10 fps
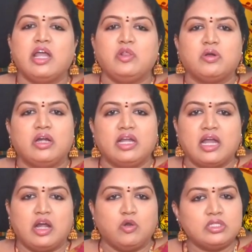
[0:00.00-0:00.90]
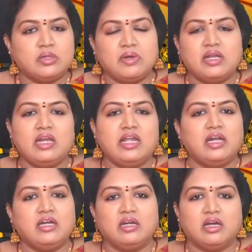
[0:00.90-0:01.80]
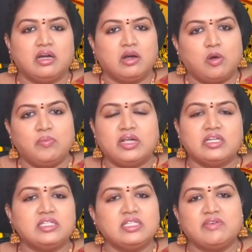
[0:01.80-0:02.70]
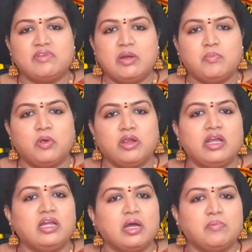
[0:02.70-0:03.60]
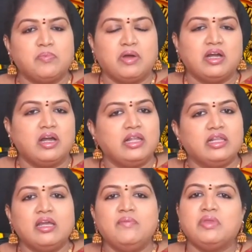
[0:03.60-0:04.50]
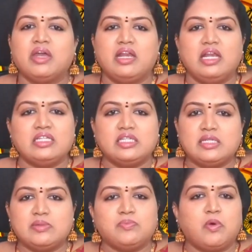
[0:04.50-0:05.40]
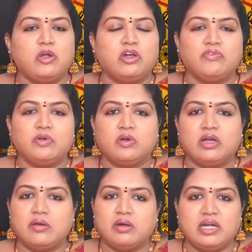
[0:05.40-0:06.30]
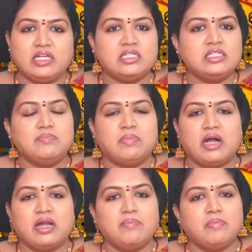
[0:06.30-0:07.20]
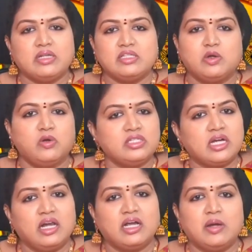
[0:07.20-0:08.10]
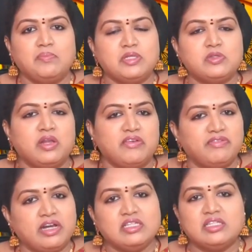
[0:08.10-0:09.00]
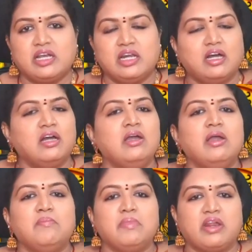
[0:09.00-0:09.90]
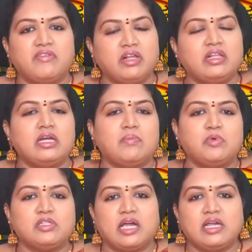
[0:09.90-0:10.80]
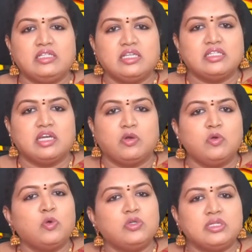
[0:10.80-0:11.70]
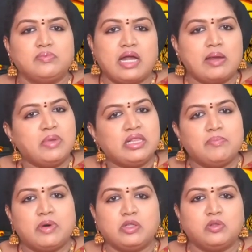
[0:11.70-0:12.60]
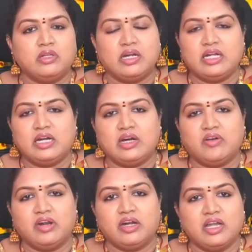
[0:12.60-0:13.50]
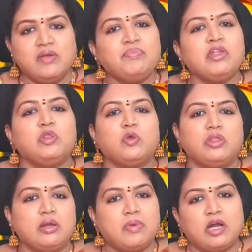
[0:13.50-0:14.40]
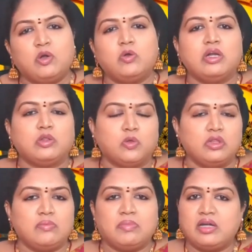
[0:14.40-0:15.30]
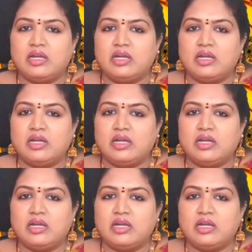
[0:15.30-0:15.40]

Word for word: ఎందుకంటే అనవసరమైన లీగల్ ఆబ్లికేషన్స్కి వెళ్ళిపోయి డబ్బు పరంగా అయితే రిలేషన్షిప్స్ పాయింట్ ఆఫ్ వ్యూ కూడా రిలేషన్షిప్ పాడే పరిస్థితులు కూడా చాలా కనిపిస్తున్నాయి ఫ్రెండ్స్ అయినా మీరు ఎవరైతే డబ్బు సాయం చేశారో కొంచెం టైం అయితే పడుతుంది రిటర్న్ రావడానికి తొందరపాటులో తొందరపాటు